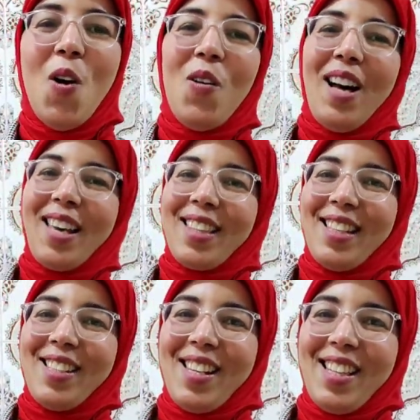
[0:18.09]

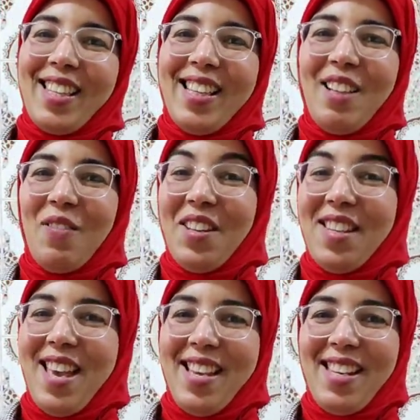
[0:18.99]
وايضا جديد
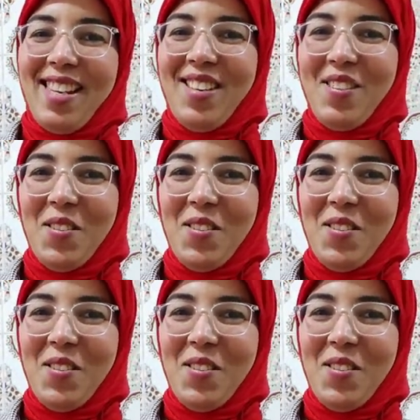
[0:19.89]
الفنانين